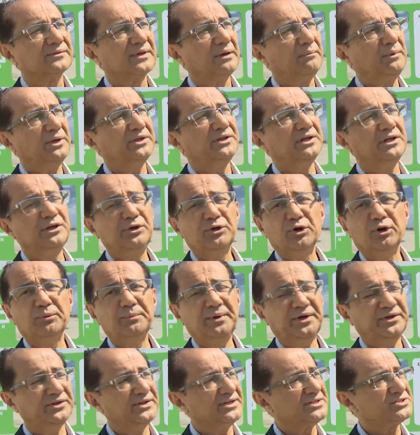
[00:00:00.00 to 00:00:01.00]
طبعا
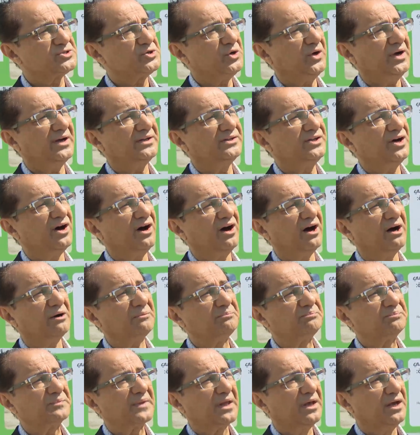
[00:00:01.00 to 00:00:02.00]
اليوم احنا سعداء
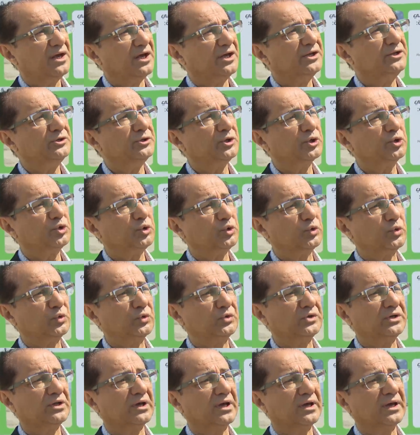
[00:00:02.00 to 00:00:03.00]
أن
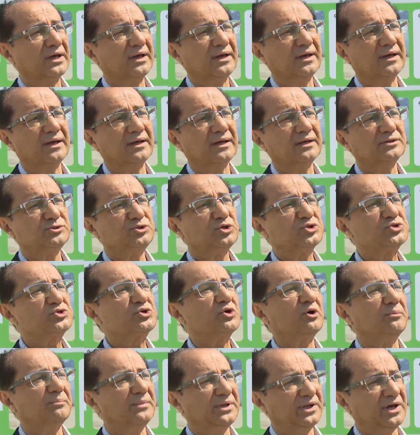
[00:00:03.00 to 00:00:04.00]
نكون آه،
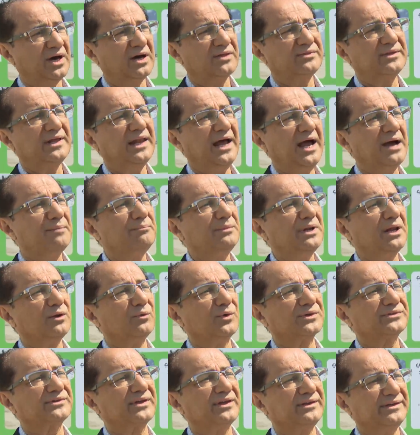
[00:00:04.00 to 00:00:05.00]
جزء من هذه الحملة
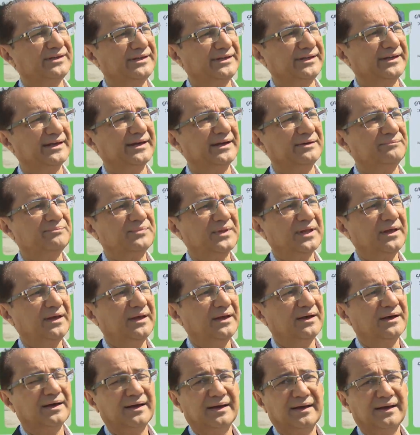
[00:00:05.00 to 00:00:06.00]
الوطنية
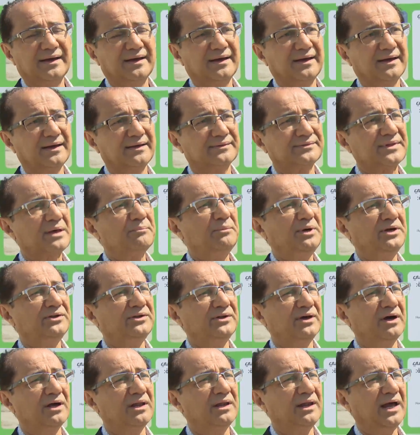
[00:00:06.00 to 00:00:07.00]
آه،
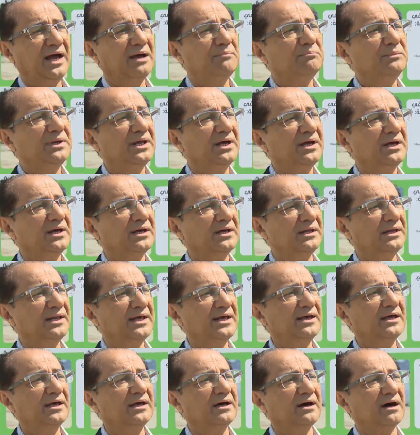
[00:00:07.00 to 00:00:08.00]
طبعا هاي الحملة
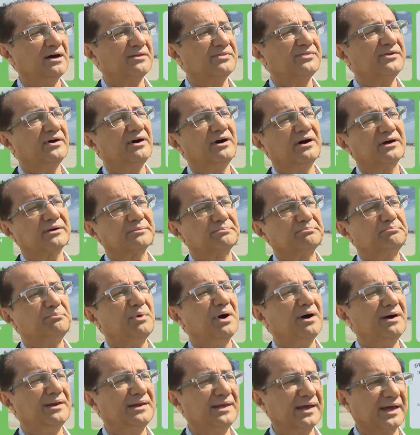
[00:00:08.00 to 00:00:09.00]
لها آثار
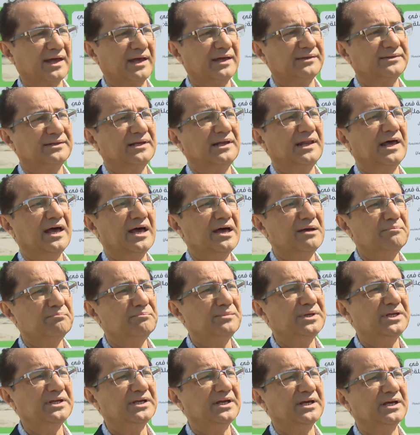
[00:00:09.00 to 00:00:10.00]
بالغة
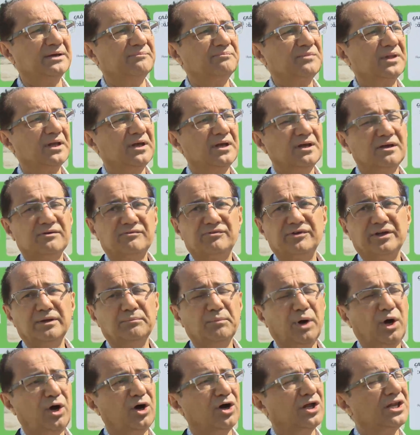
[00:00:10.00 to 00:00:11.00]
الأهمية
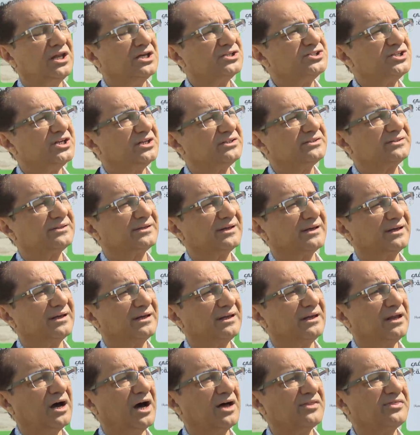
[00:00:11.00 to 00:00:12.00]
في معالجة
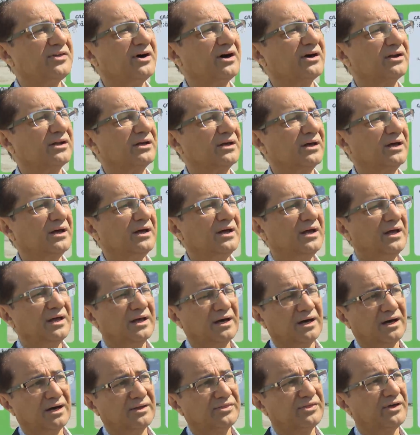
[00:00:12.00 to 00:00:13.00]
آه، الآثار
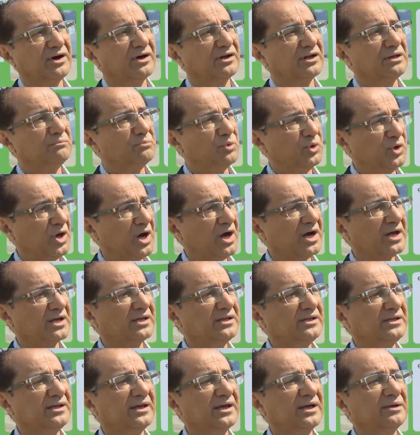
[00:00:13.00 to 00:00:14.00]
آثار
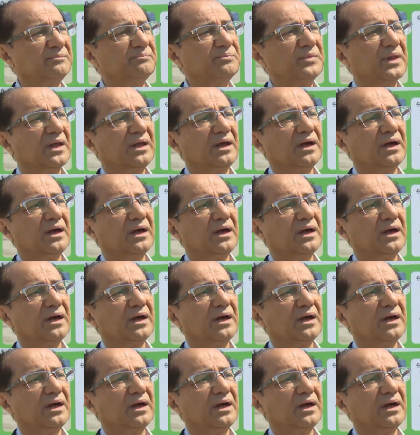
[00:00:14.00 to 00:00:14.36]
المناخية